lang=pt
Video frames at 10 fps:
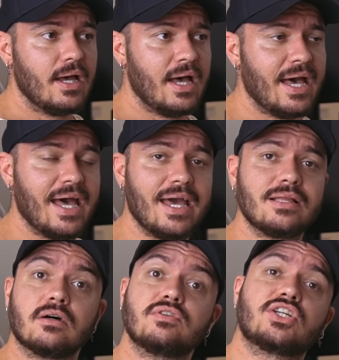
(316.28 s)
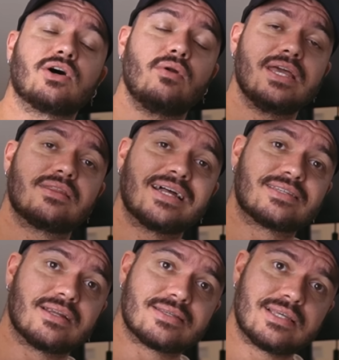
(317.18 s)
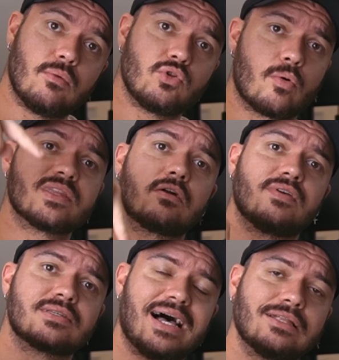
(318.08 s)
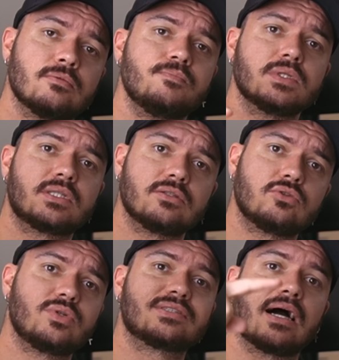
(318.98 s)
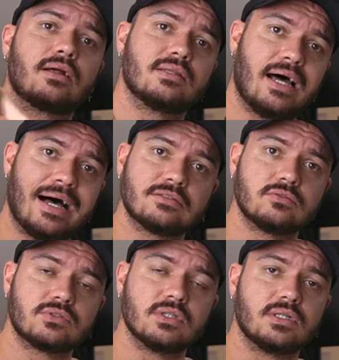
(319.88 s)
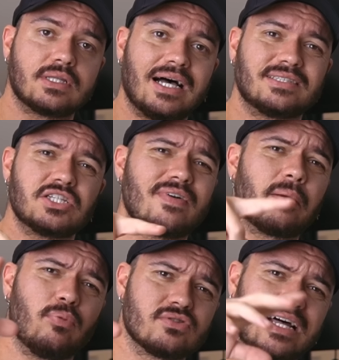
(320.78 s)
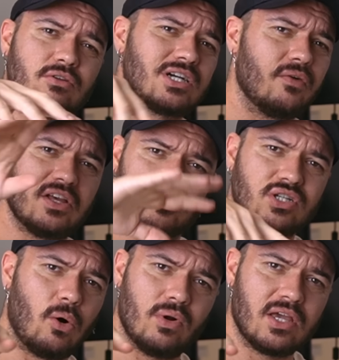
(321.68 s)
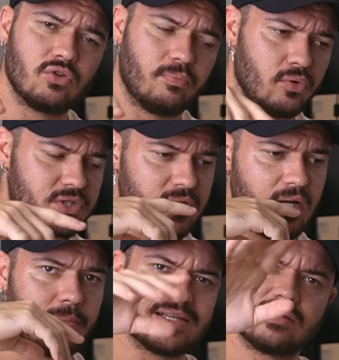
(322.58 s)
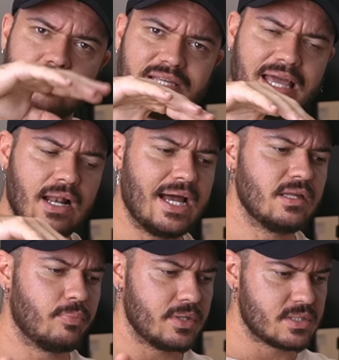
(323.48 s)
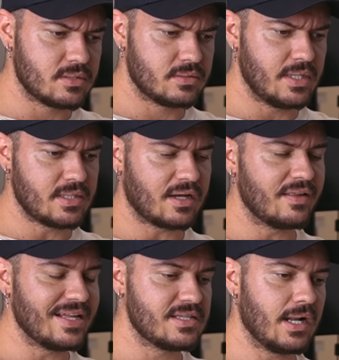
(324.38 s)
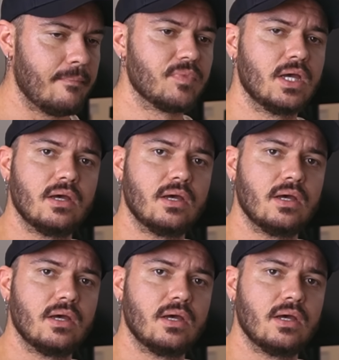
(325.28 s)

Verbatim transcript: É, então vou deixar o link na descrição e no comentário fixado, tanto do Instagram da Asus, tá? Se vocês tiverem postado já, eu deixo já o link do post, mas se não, segue lá e depois vocês agradecem lá.